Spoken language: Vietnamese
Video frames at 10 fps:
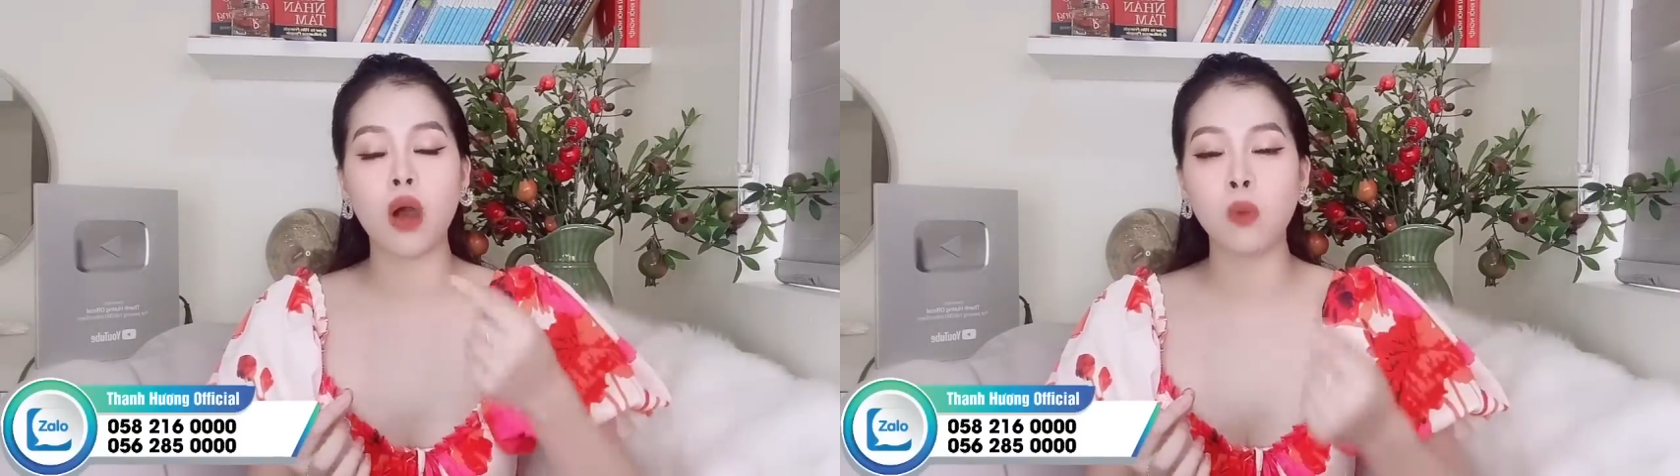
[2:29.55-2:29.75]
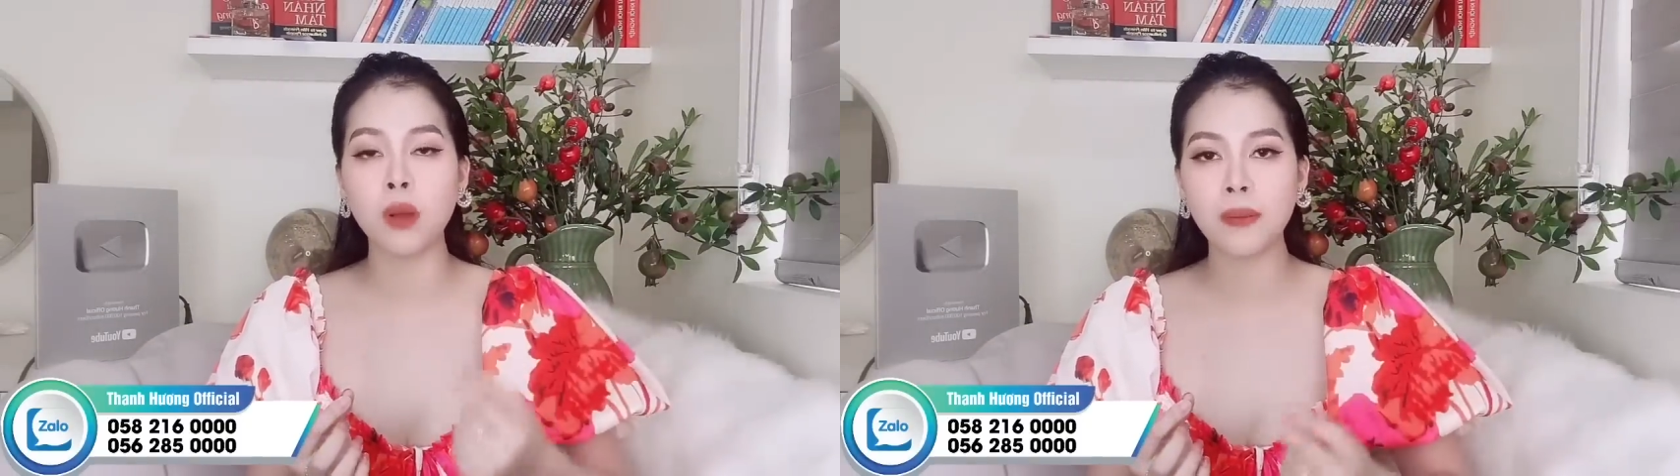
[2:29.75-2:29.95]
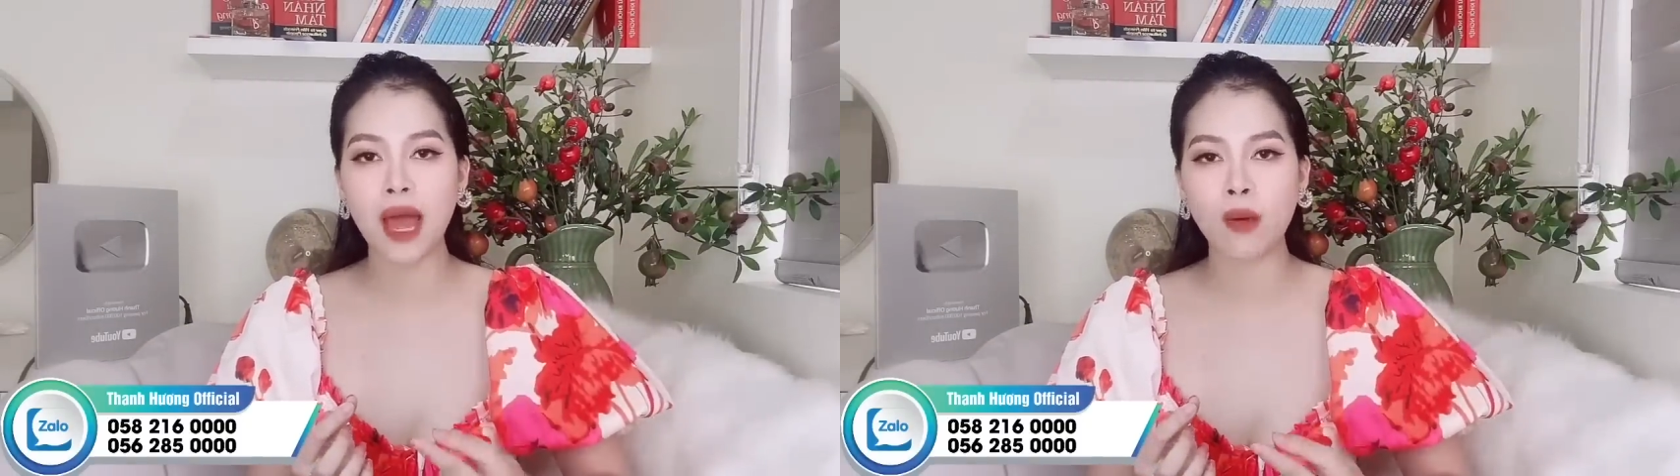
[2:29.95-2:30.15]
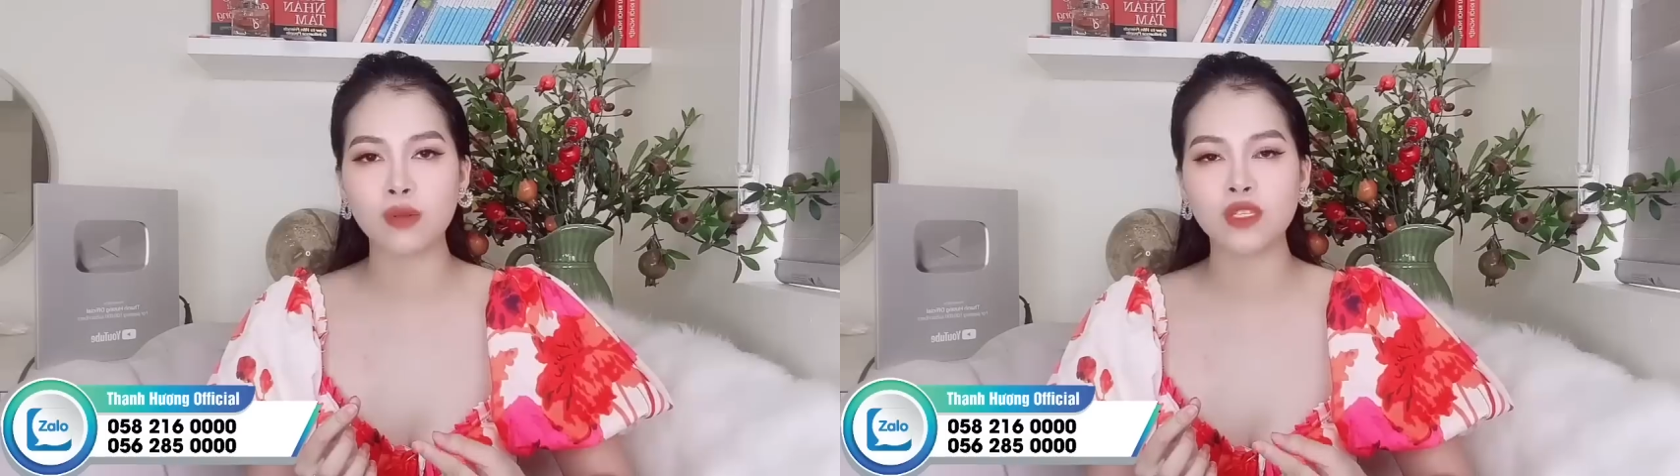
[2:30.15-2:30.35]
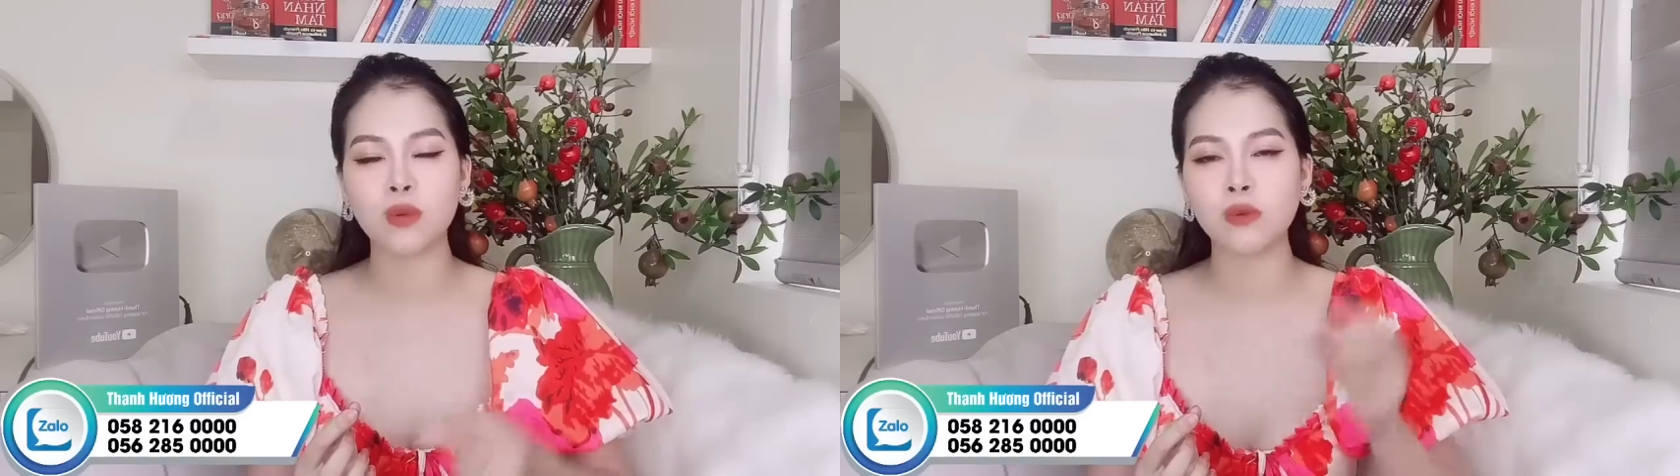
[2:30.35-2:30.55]
ống âm đạo,
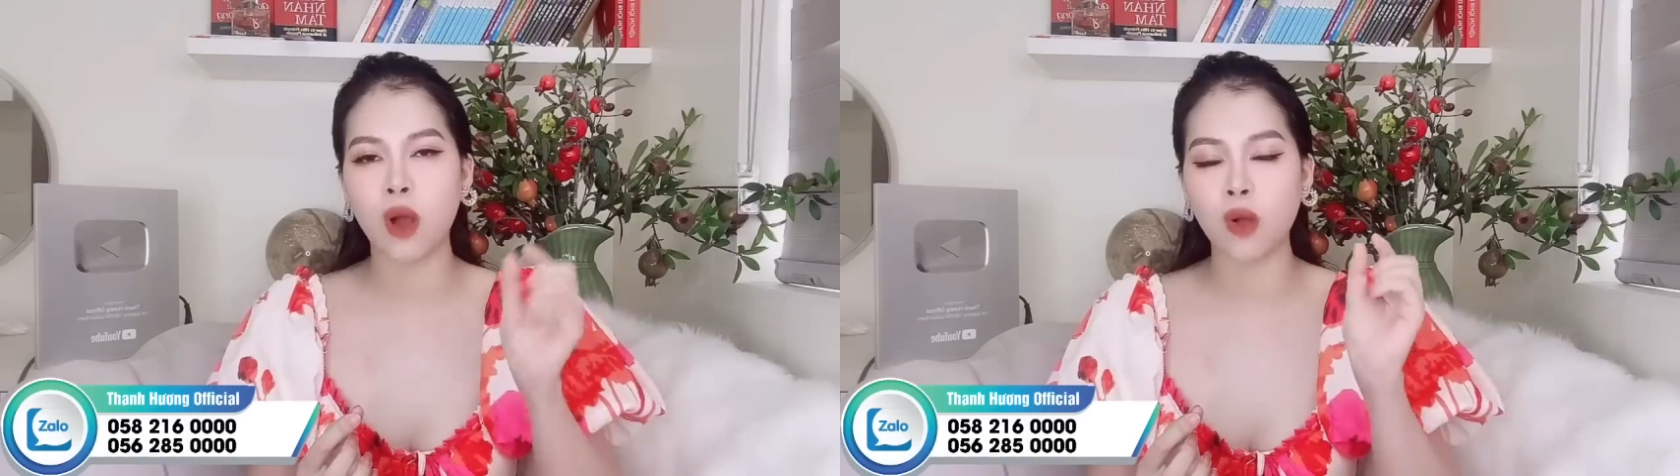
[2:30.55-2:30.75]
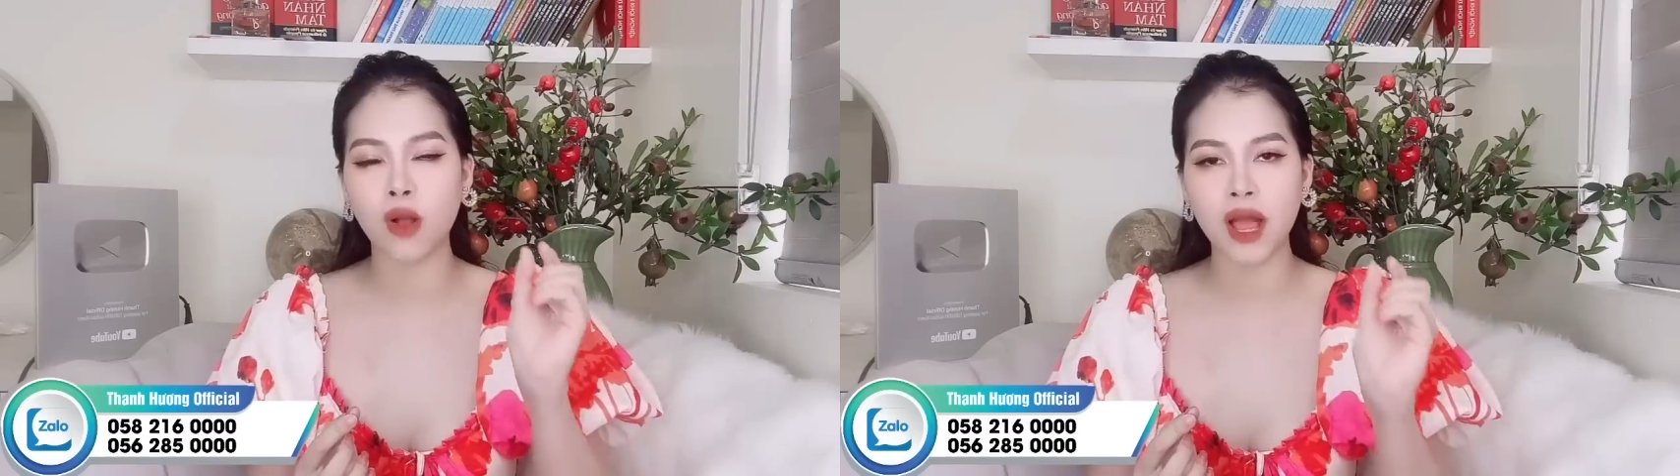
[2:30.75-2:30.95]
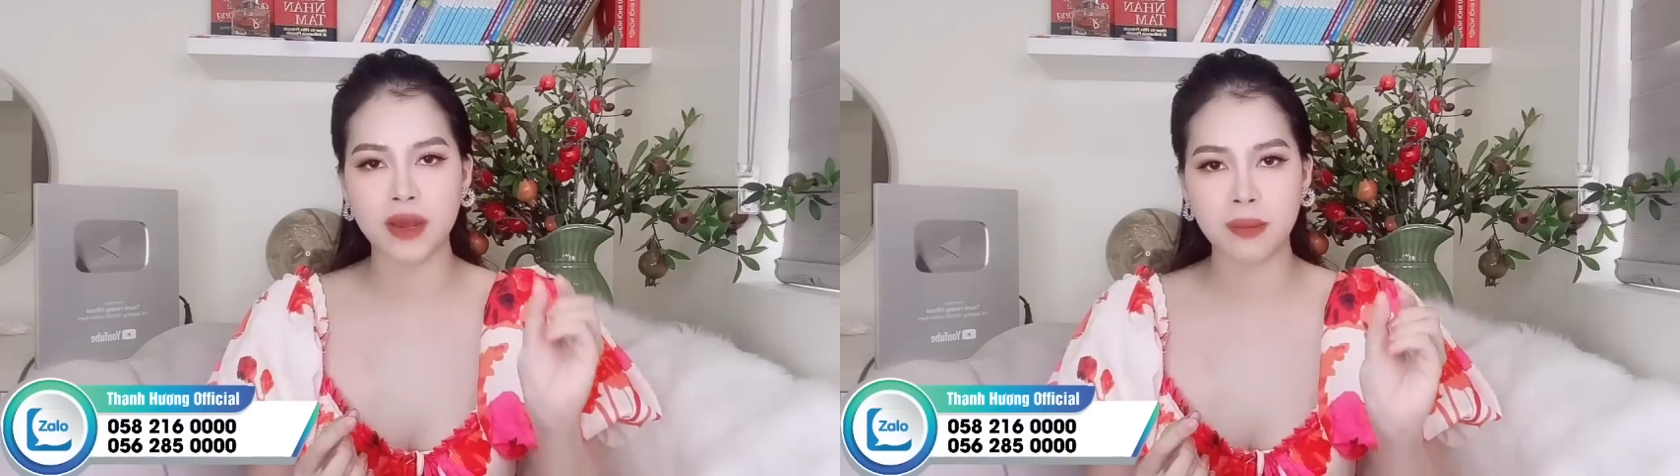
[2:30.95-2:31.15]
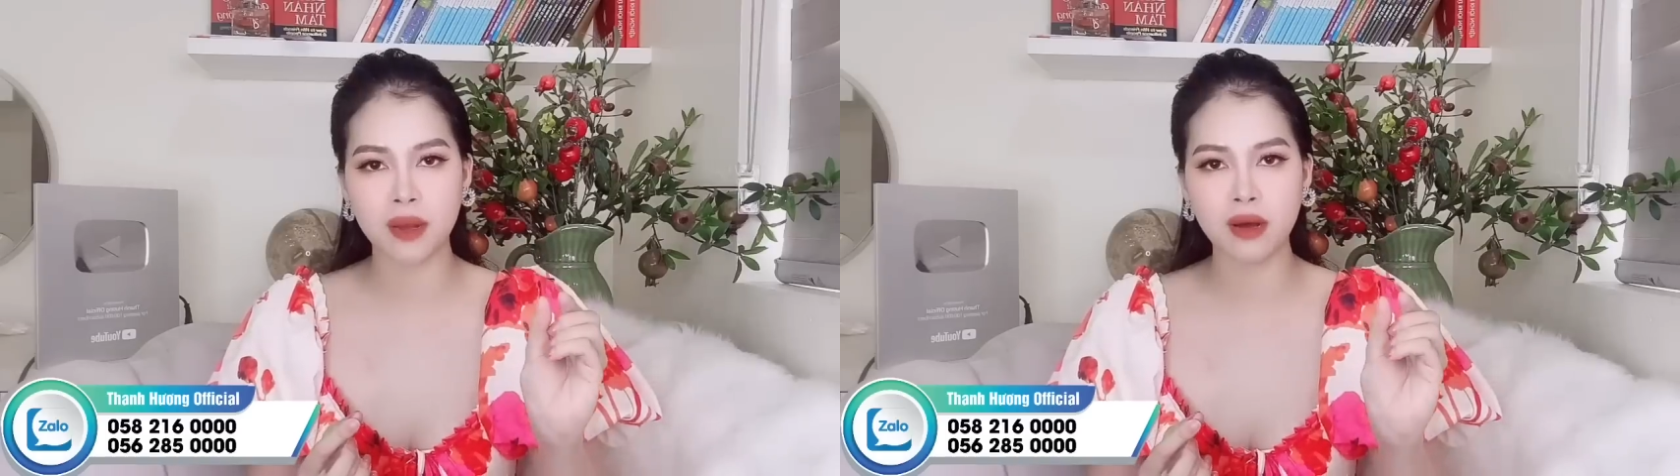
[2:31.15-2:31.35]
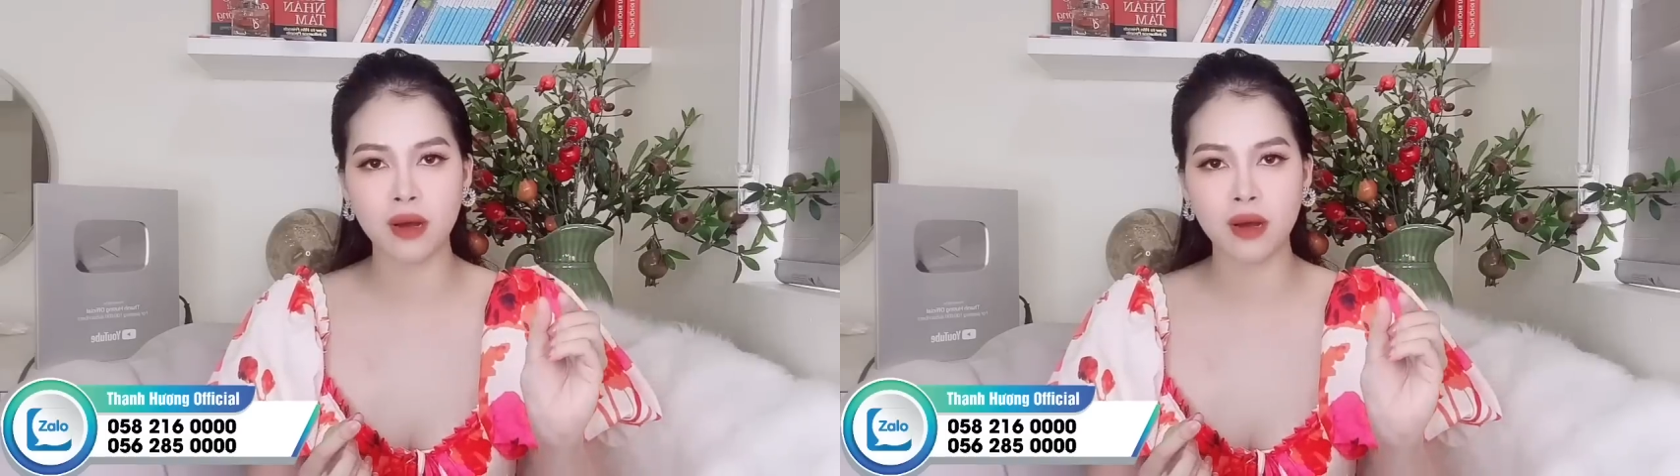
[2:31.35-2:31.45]
trong đó có cả điểm G.